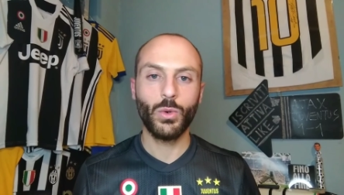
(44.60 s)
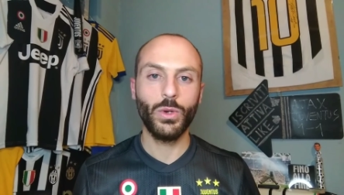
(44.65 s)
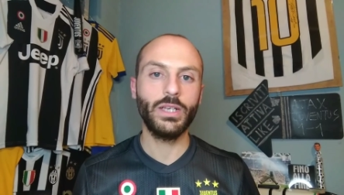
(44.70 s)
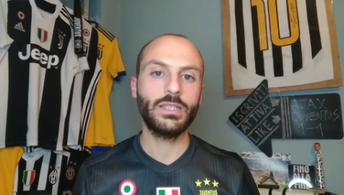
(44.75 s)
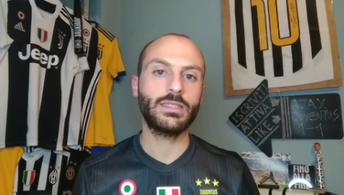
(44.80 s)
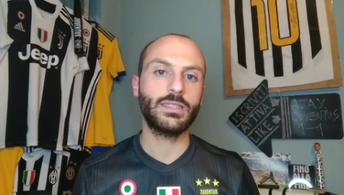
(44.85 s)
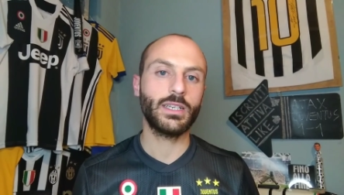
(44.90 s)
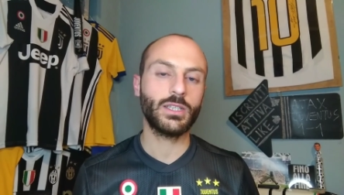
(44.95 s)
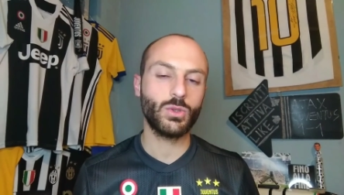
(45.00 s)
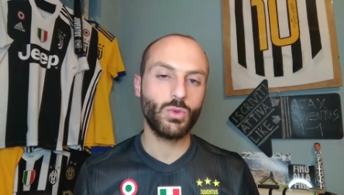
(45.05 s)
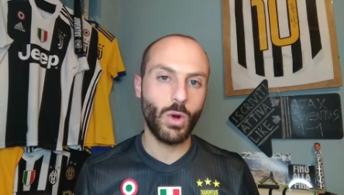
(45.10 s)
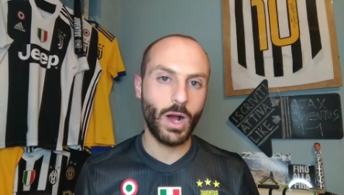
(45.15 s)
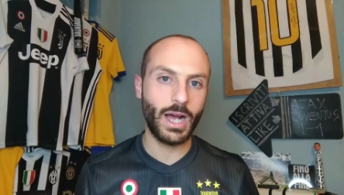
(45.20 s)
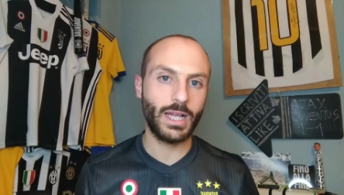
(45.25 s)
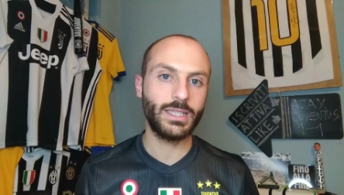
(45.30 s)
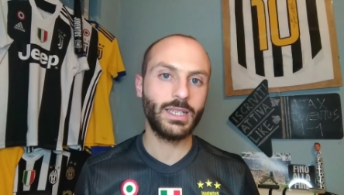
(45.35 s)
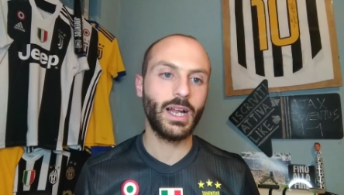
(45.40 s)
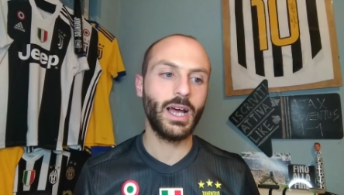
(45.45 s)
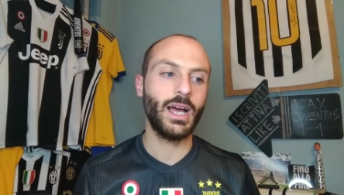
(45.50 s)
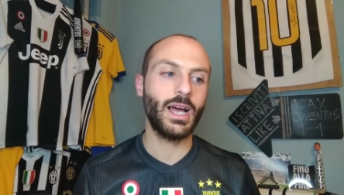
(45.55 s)
questa
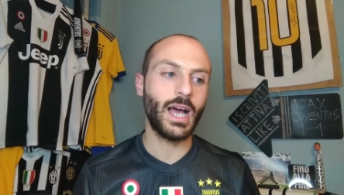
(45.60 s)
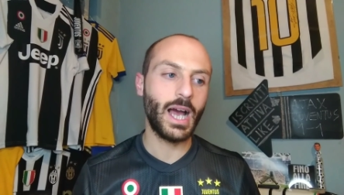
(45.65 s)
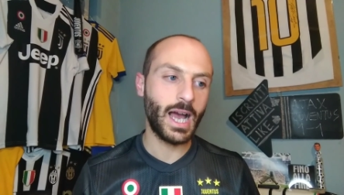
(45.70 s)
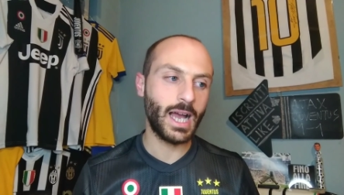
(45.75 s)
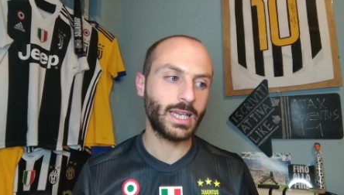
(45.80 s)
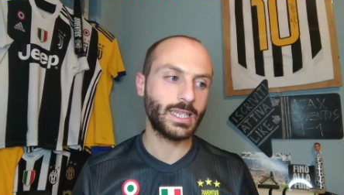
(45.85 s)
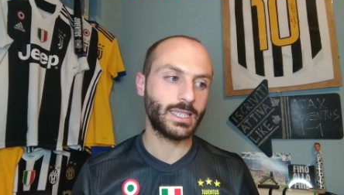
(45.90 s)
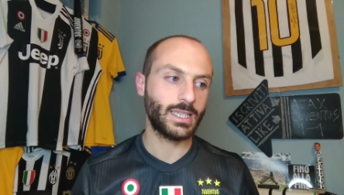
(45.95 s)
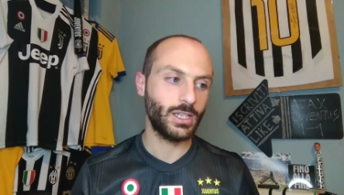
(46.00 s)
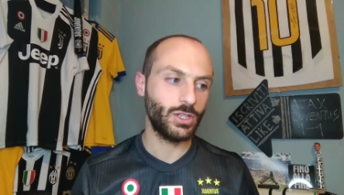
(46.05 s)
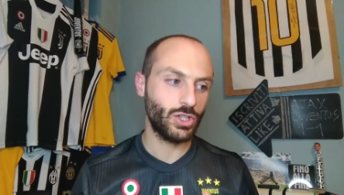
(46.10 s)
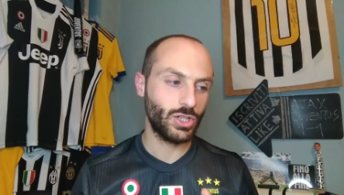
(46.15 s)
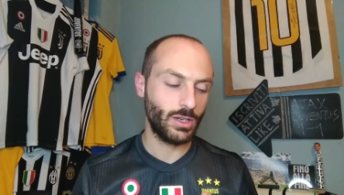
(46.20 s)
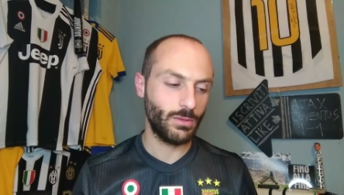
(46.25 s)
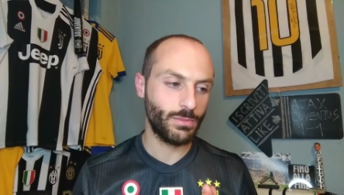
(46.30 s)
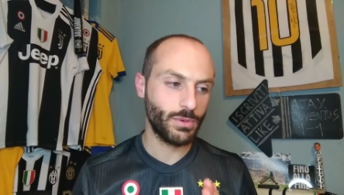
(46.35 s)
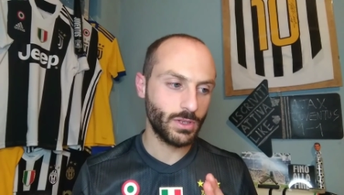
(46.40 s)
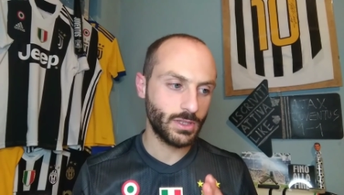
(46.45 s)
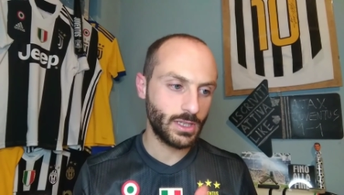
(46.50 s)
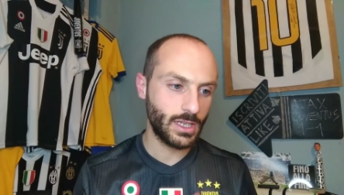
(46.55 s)
squadra anche in
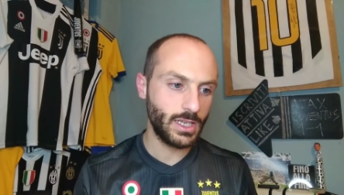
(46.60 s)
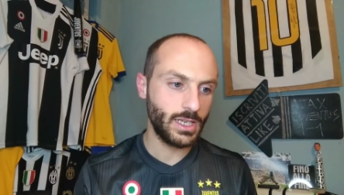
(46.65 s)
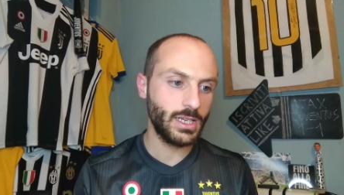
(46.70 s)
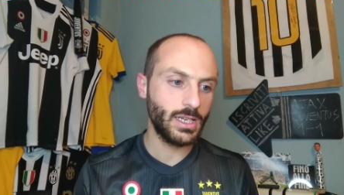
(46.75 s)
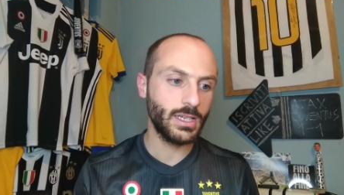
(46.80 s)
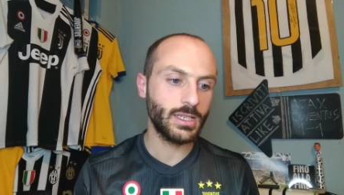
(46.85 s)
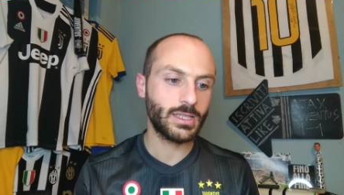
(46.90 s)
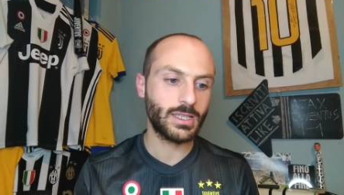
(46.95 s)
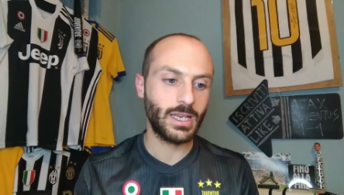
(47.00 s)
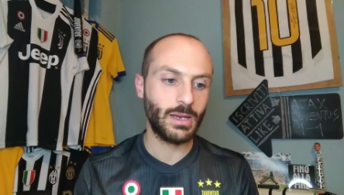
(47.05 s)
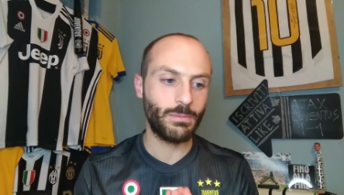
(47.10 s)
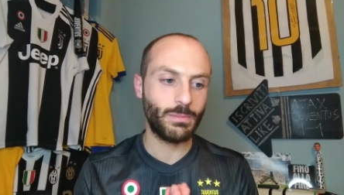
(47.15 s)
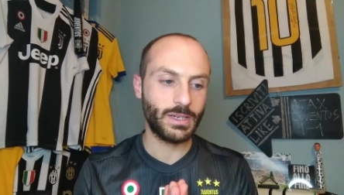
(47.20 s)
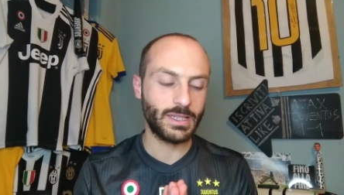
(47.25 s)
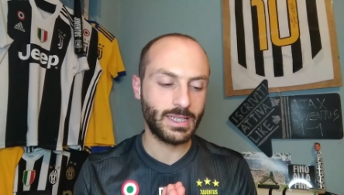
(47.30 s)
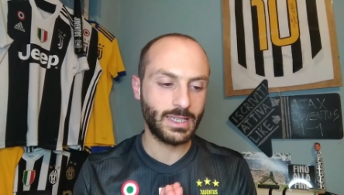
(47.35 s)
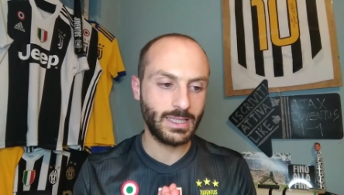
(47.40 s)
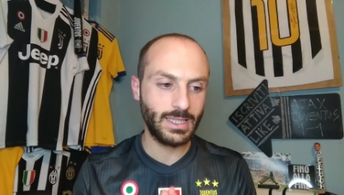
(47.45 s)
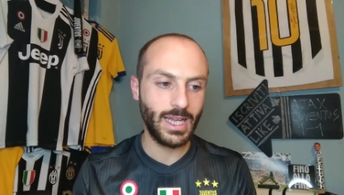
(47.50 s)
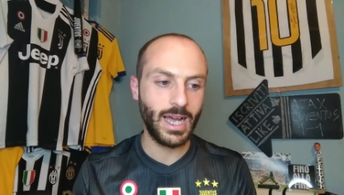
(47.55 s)
Champions League si è
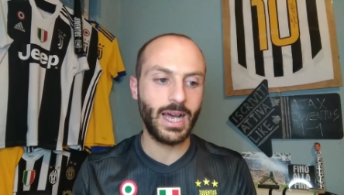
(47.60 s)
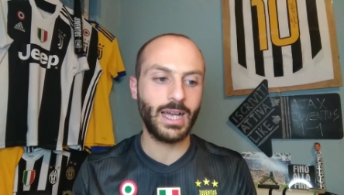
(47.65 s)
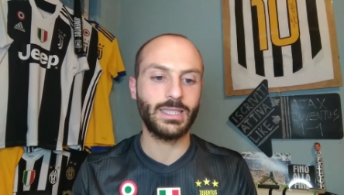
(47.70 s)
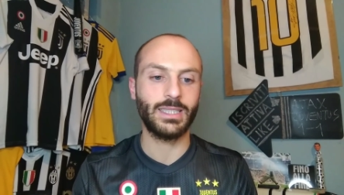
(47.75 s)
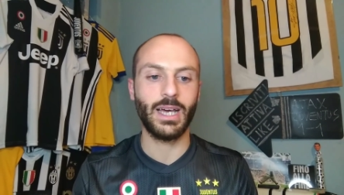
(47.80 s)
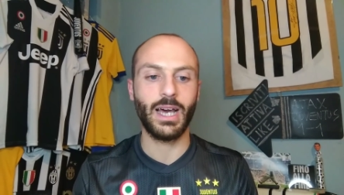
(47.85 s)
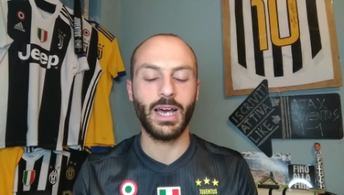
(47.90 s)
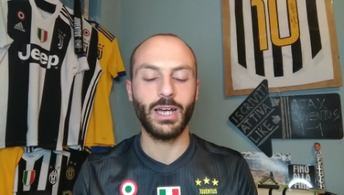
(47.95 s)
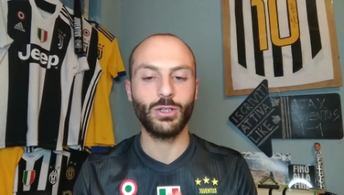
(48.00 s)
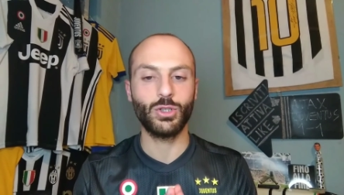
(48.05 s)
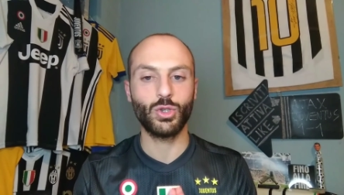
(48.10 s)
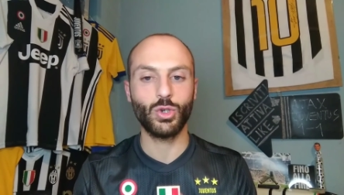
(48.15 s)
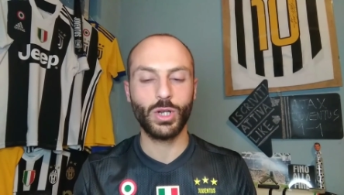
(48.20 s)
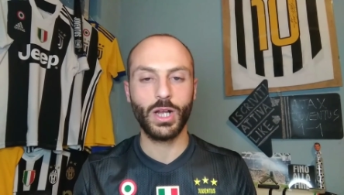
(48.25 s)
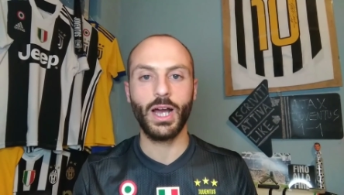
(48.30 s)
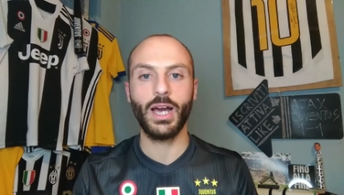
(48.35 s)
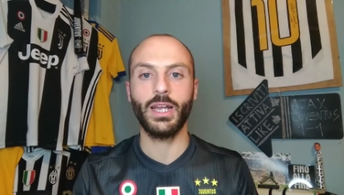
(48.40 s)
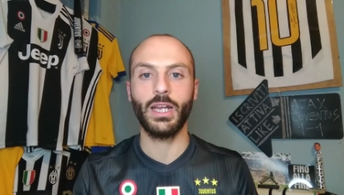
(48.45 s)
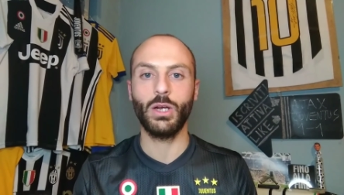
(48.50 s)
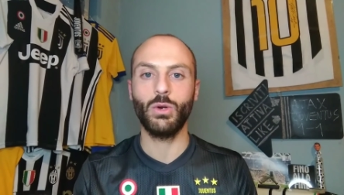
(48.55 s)
presentata a
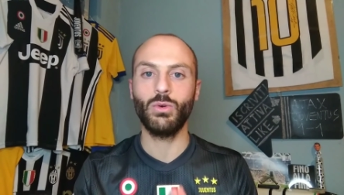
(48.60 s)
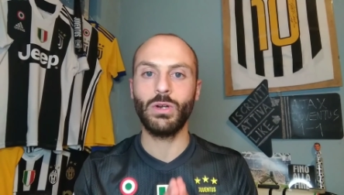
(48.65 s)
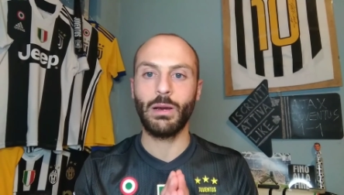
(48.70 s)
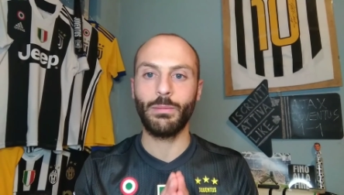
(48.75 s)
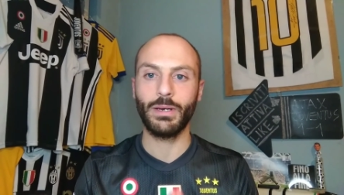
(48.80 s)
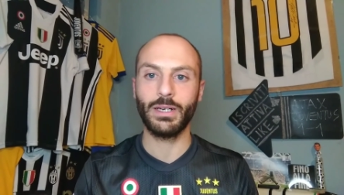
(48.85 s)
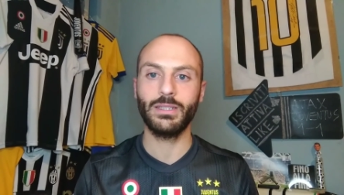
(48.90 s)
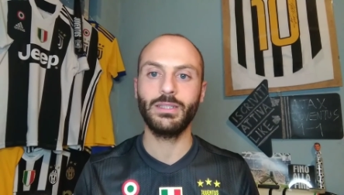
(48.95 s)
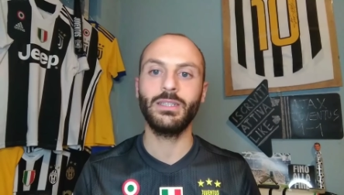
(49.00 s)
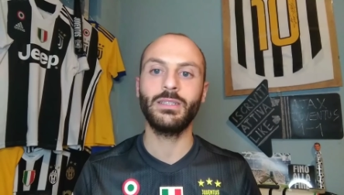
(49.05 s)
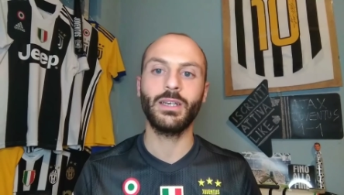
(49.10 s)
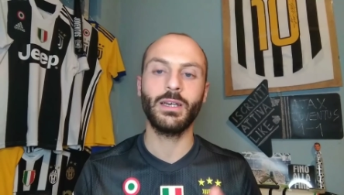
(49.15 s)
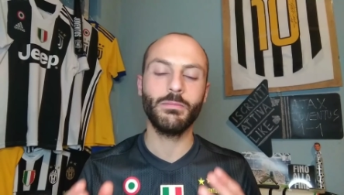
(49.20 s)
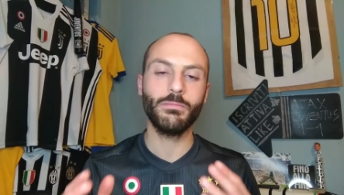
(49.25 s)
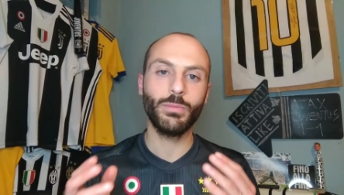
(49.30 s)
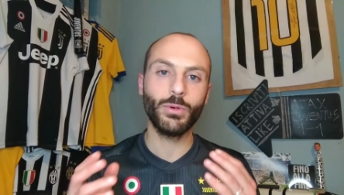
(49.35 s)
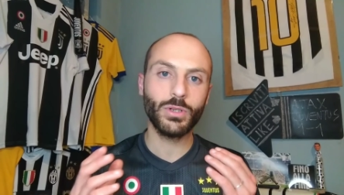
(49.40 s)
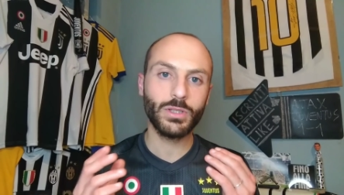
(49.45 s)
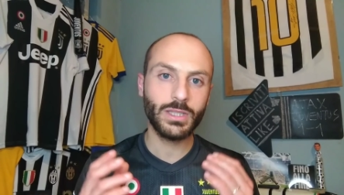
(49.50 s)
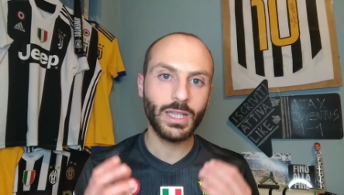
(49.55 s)
giocare una partita
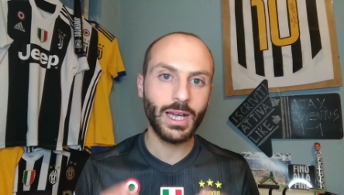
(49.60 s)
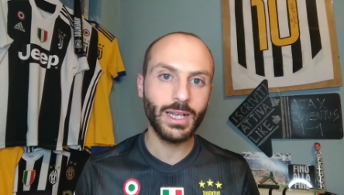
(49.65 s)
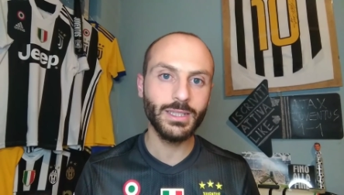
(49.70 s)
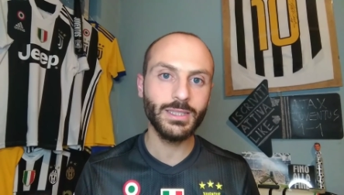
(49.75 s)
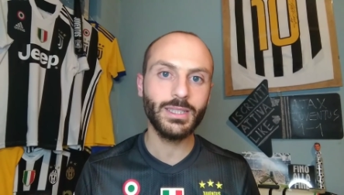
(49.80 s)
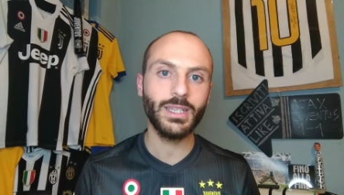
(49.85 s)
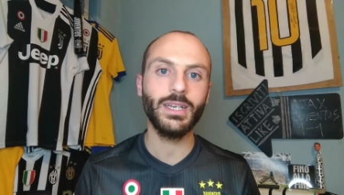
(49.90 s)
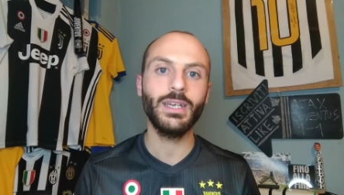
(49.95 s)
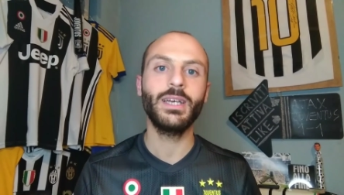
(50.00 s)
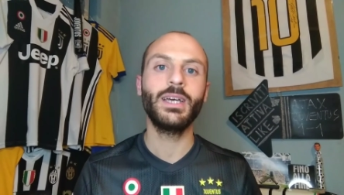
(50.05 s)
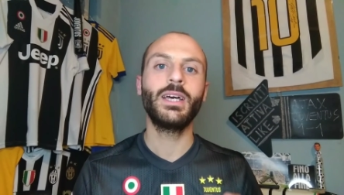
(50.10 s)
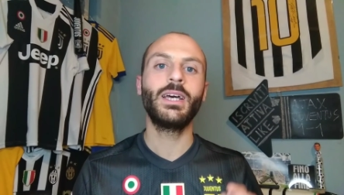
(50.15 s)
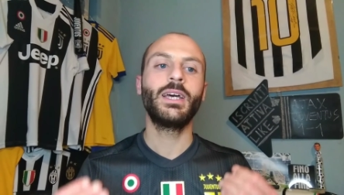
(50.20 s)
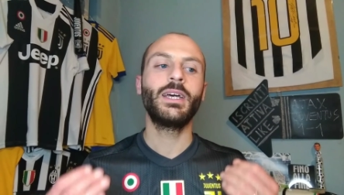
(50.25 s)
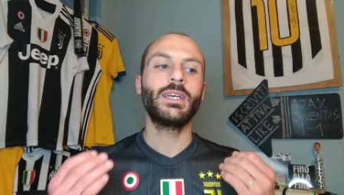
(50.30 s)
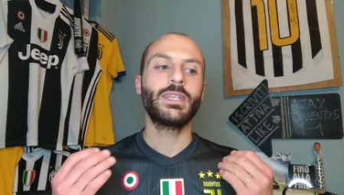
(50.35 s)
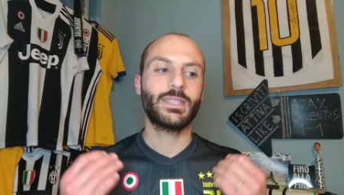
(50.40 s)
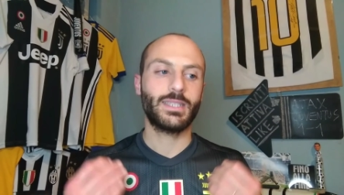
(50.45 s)
importante